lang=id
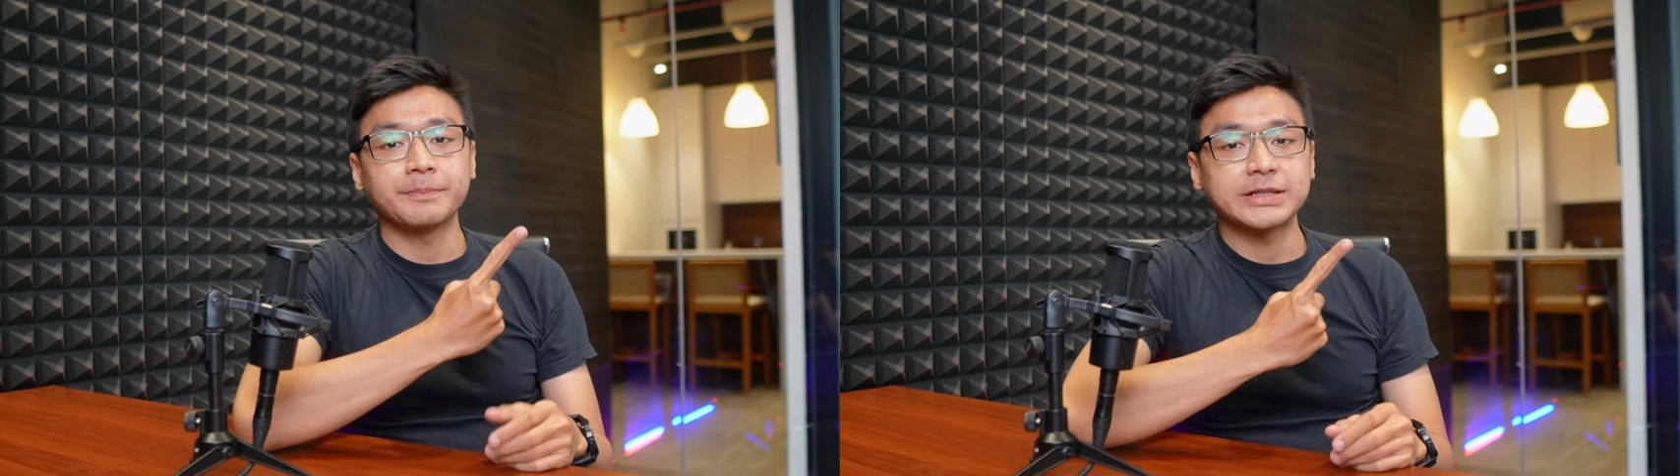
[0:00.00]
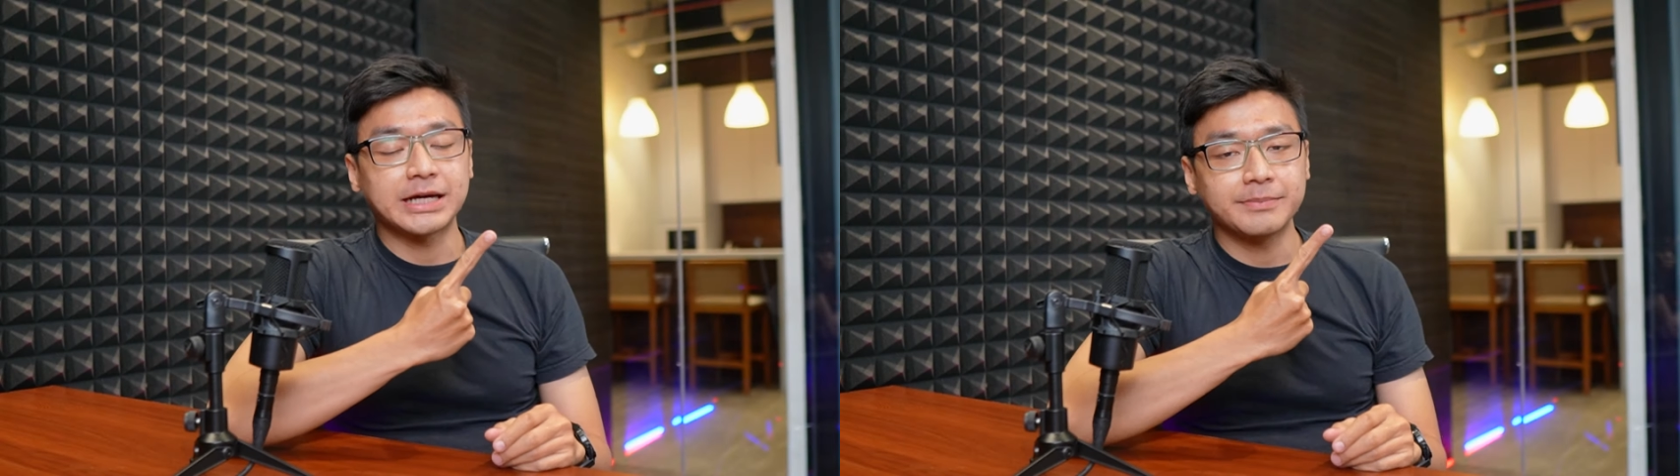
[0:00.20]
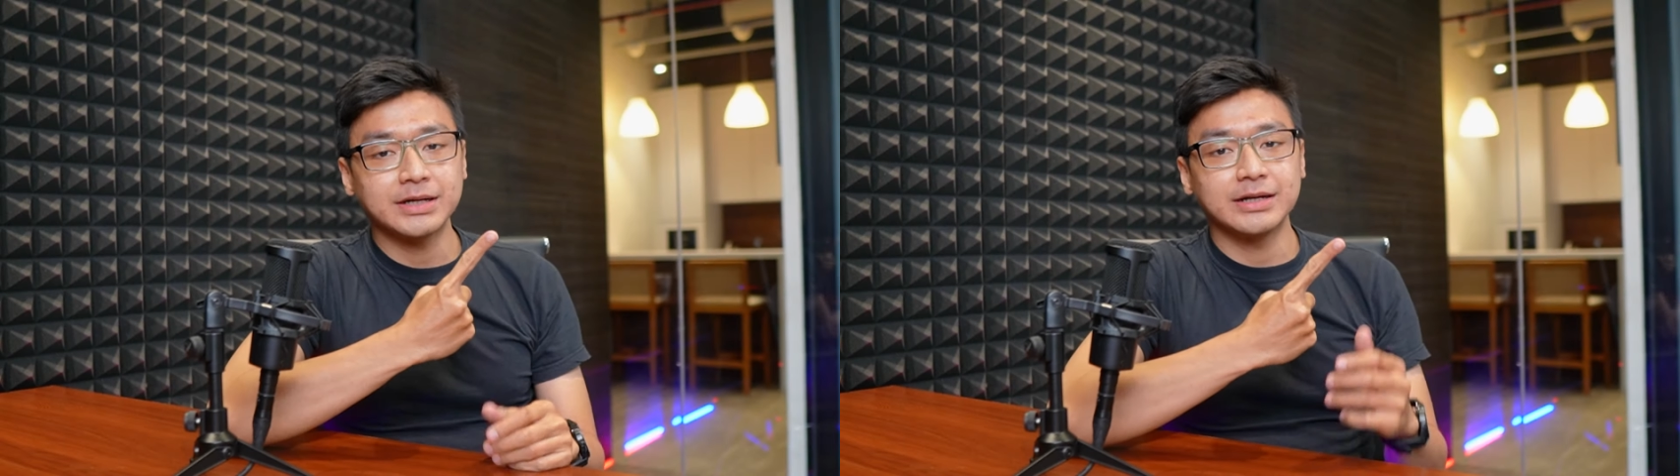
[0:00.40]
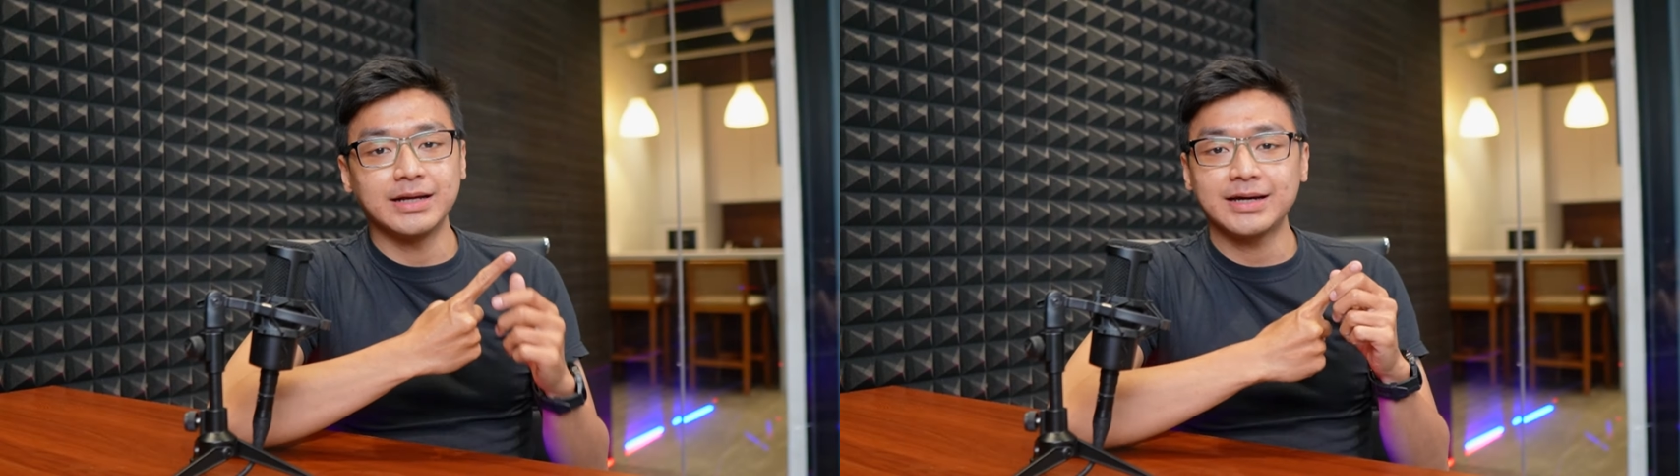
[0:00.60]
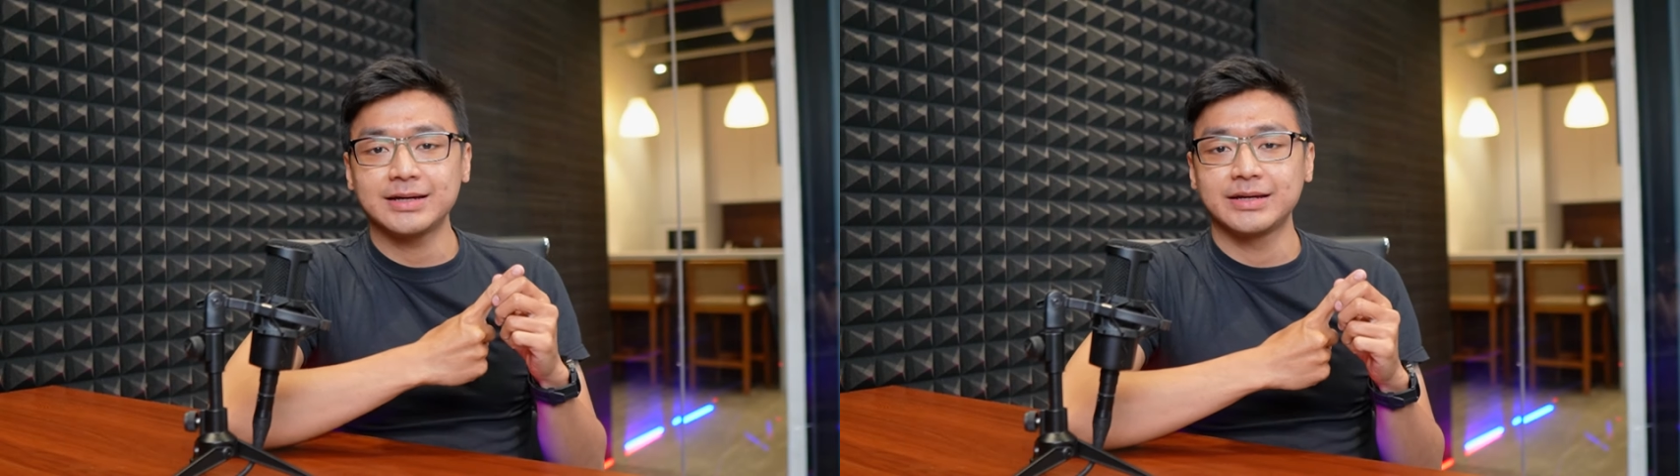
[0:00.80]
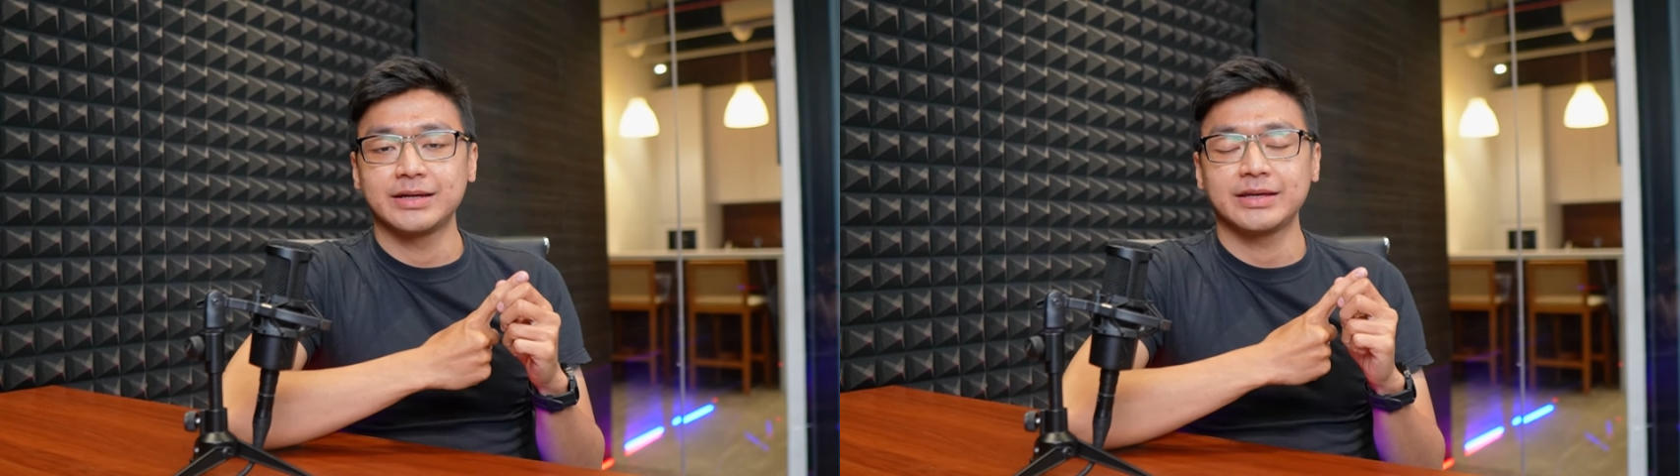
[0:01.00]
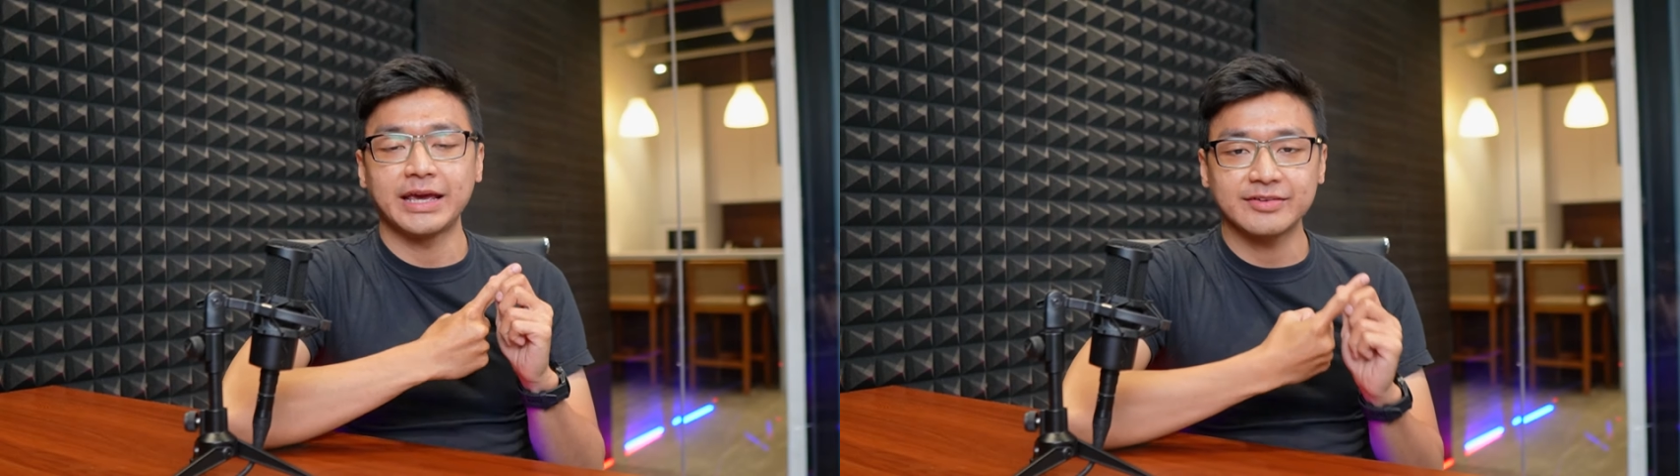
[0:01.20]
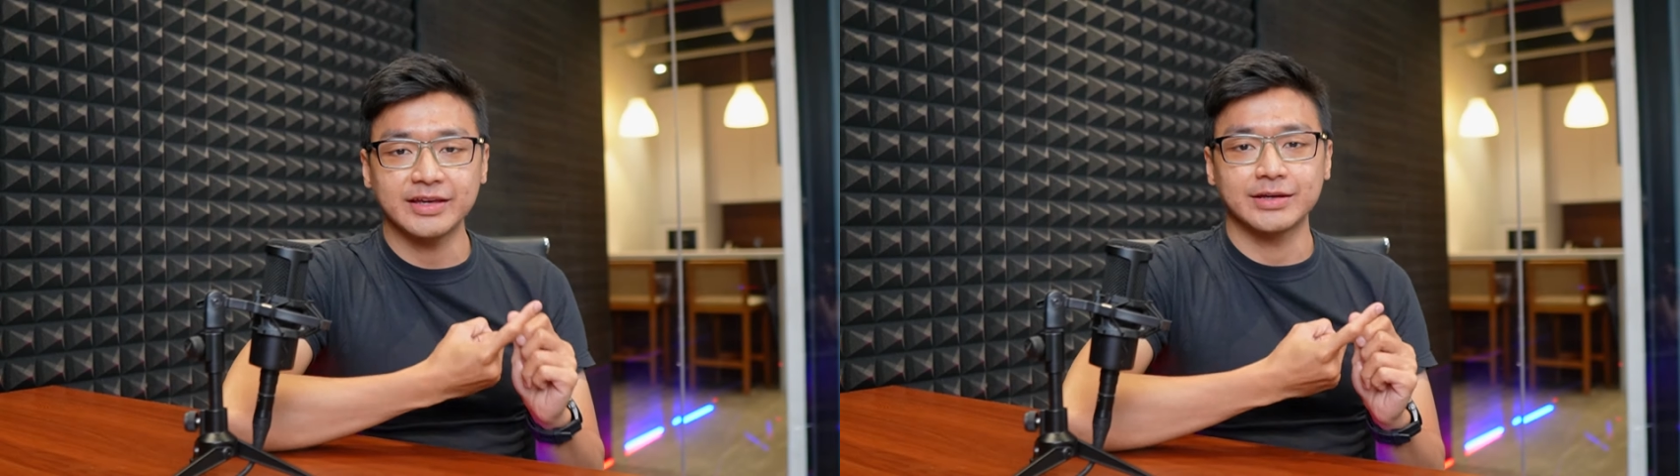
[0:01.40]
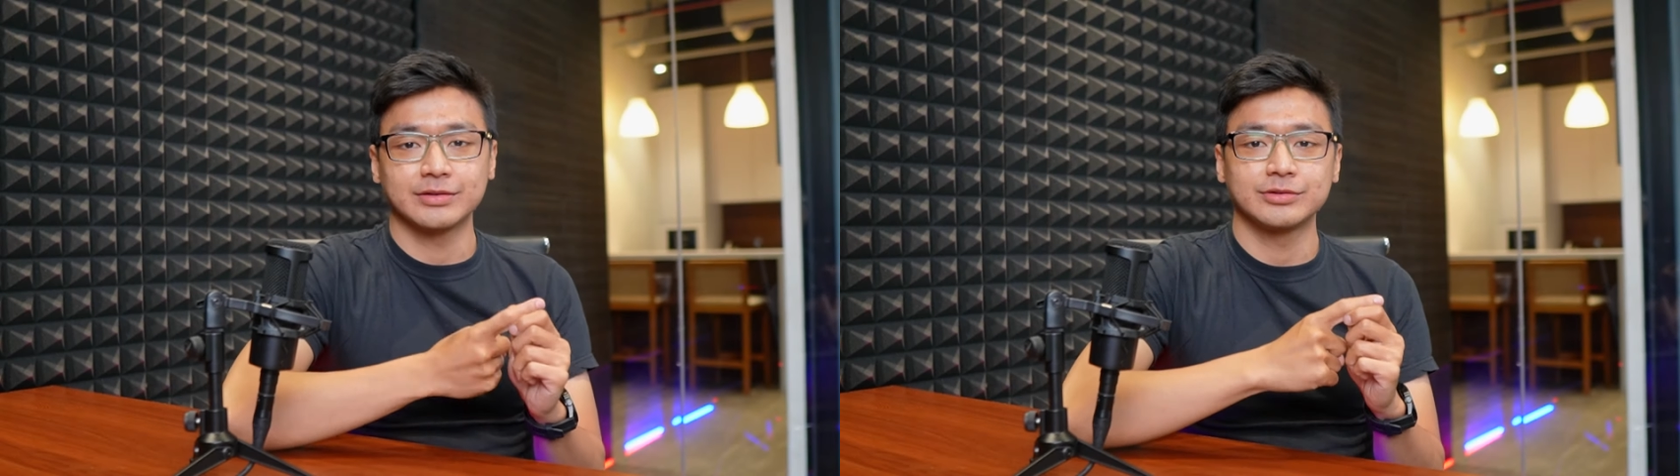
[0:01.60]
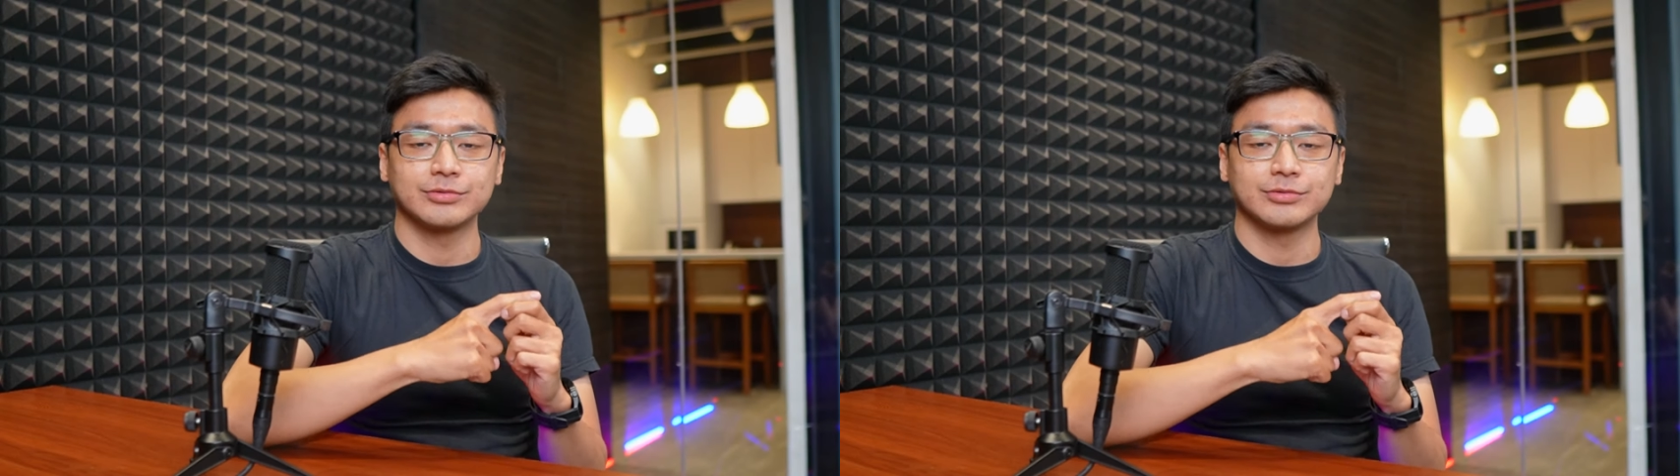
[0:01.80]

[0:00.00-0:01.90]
pertama adalah casing.